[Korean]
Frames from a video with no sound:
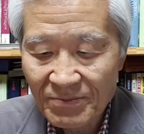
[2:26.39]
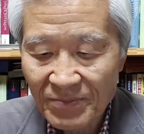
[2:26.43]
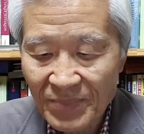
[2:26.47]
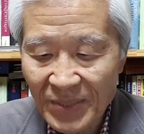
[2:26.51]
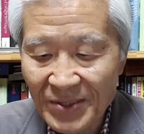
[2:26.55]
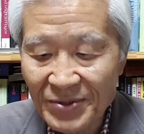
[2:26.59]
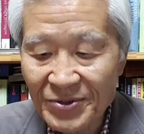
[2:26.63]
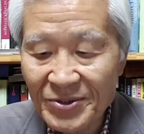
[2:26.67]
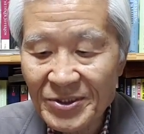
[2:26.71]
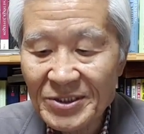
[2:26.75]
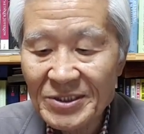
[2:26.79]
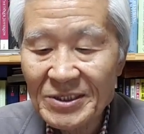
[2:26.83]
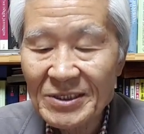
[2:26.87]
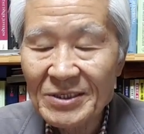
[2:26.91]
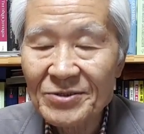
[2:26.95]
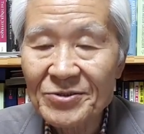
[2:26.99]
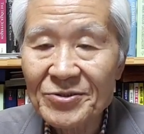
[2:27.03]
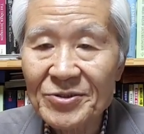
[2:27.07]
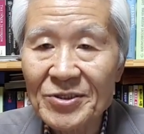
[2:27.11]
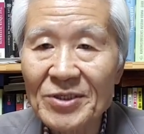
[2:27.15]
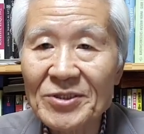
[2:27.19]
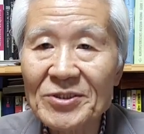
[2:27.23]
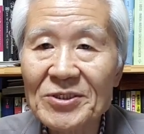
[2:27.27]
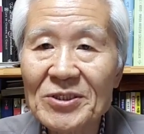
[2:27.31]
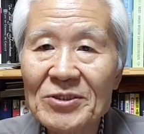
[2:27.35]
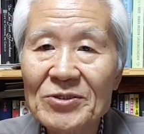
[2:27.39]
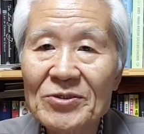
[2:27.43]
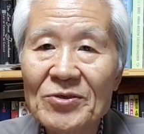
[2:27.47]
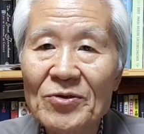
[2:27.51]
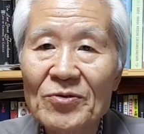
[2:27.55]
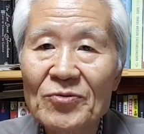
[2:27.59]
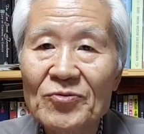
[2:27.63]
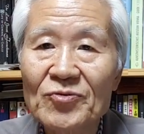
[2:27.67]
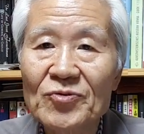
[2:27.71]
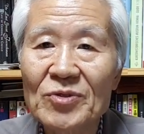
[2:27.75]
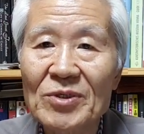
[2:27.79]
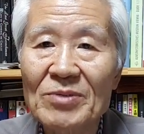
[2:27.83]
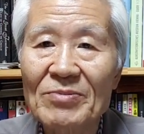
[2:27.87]
반드시
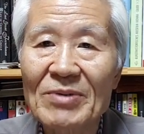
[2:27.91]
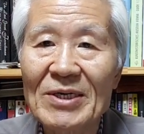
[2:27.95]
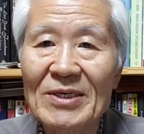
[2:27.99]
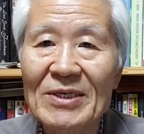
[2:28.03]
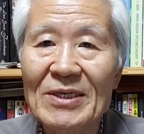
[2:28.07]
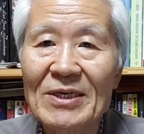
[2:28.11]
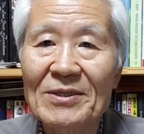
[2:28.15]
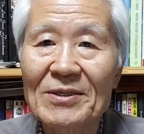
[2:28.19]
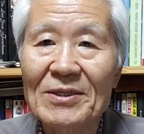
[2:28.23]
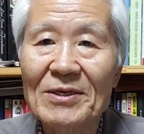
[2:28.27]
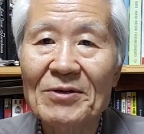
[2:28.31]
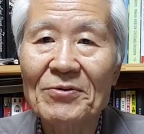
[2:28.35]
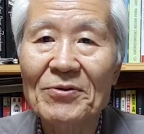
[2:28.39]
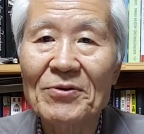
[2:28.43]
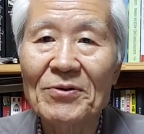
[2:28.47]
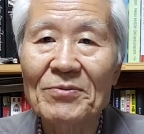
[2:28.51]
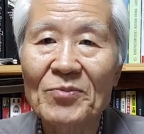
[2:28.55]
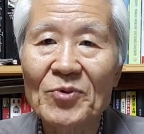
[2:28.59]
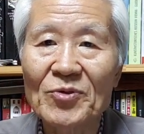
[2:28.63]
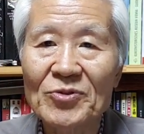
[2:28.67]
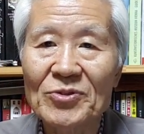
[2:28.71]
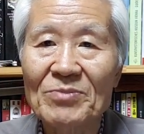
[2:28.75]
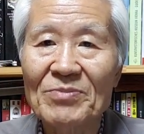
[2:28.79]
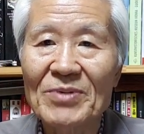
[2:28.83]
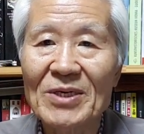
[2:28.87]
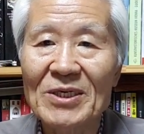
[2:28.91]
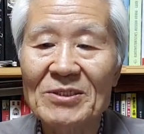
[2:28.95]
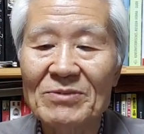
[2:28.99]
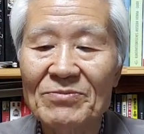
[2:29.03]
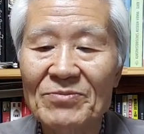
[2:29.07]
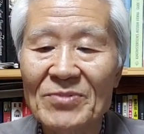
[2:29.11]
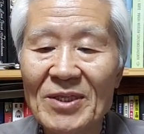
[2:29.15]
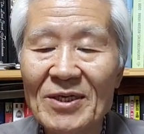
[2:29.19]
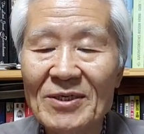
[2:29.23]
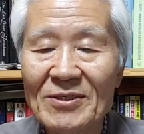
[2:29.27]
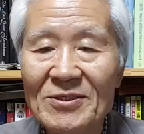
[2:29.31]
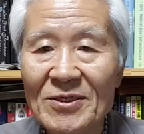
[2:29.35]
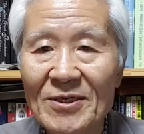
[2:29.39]
정치적으로 중립하여야 한다고 못을
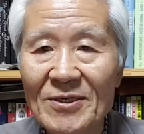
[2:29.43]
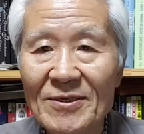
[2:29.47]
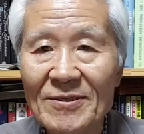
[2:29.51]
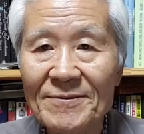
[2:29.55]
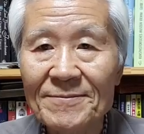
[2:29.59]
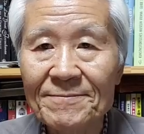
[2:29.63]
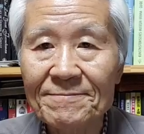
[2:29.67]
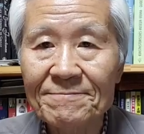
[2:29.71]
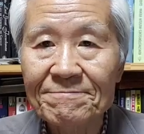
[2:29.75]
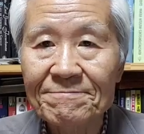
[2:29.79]
박았습니다. 즉